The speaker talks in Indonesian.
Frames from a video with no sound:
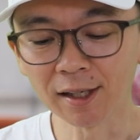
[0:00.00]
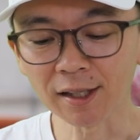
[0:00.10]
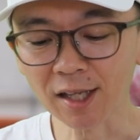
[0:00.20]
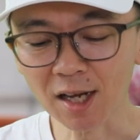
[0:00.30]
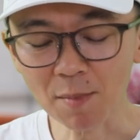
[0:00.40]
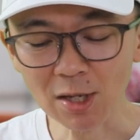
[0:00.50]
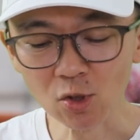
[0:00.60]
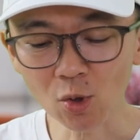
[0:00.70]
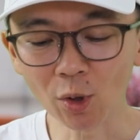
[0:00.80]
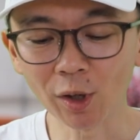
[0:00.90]
Kita akan
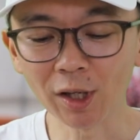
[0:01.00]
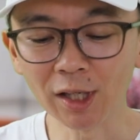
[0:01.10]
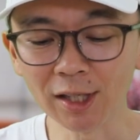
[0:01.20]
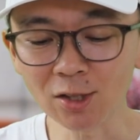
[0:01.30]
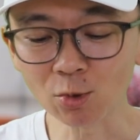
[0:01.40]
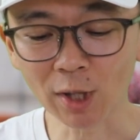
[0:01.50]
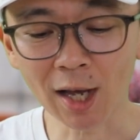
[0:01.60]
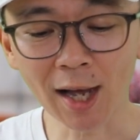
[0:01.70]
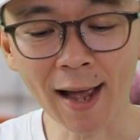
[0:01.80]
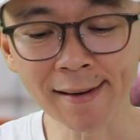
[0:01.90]
masuk, ini
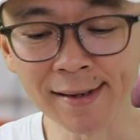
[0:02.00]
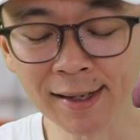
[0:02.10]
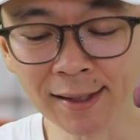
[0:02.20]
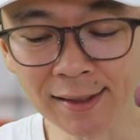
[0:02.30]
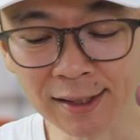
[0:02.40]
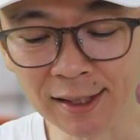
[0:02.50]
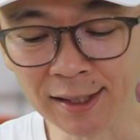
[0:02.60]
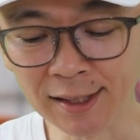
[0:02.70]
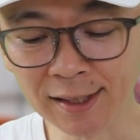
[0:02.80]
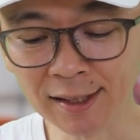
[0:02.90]
sudah ada di
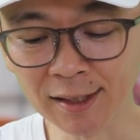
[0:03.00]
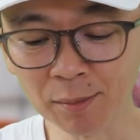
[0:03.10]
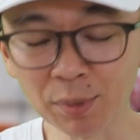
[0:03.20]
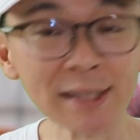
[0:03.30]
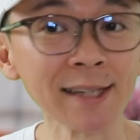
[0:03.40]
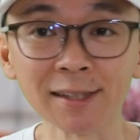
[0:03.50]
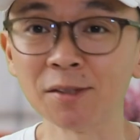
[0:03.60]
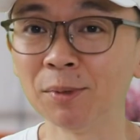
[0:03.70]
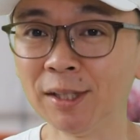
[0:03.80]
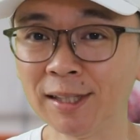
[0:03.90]
preset
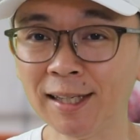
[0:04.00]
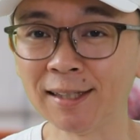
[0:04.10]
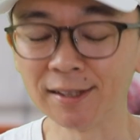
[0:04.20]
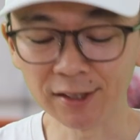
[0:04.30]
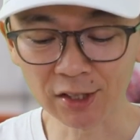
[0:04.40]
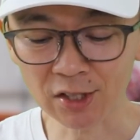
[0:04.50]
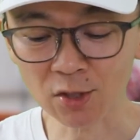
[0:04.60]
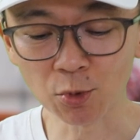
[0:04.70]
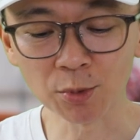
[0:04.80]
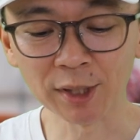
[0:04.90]
sebenarnya. Jadi ini saya
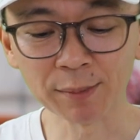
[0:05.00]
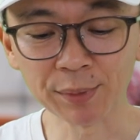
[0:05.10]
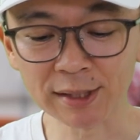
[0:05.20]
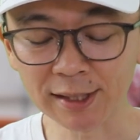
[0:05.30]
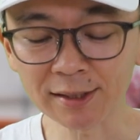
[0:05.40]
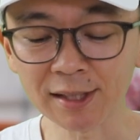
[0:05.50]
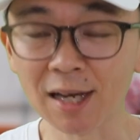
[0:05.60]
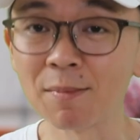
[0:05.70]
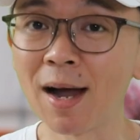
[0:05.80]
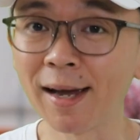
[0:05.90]
sebut sebagai preset
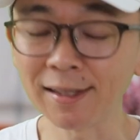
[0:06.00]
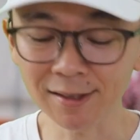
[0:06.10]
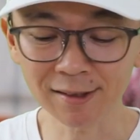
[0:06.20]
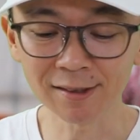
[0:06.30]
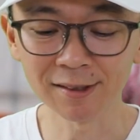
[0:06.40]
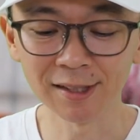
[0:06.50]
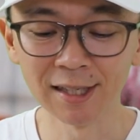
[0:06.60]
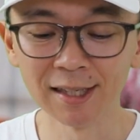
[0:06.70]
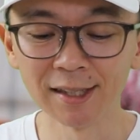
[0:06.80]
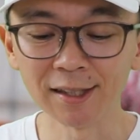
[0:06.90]
saham AS.
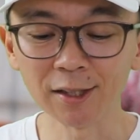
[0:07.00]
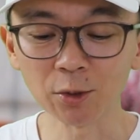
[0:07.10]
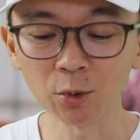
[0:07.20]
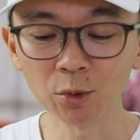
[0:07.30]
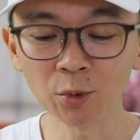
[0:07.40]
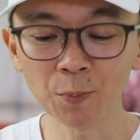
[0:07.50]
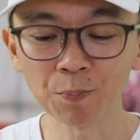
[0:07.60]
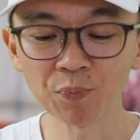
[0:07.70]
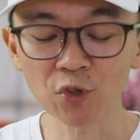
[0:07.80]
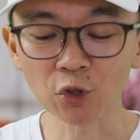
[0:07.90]
Itu
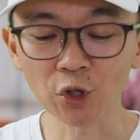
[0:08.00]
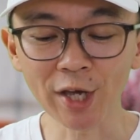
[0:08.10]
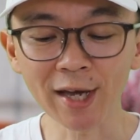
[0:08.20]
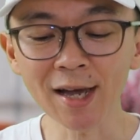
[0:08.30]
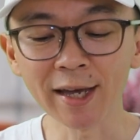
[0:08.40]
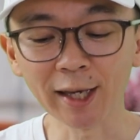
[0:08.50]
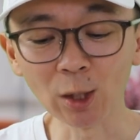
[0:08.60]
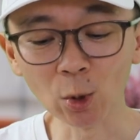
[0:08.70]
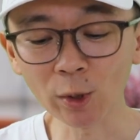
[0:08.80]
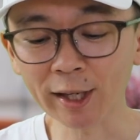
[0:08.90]
contohnya ya,
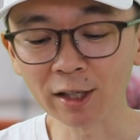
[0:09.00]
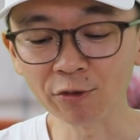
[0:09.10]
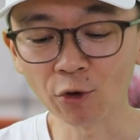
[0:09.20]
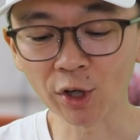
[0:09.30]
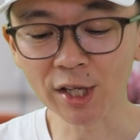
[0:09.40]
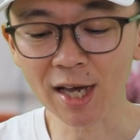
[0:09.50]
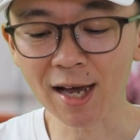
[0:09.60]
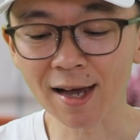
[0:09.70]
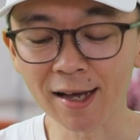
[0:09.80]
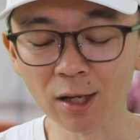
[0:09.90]
Hello California.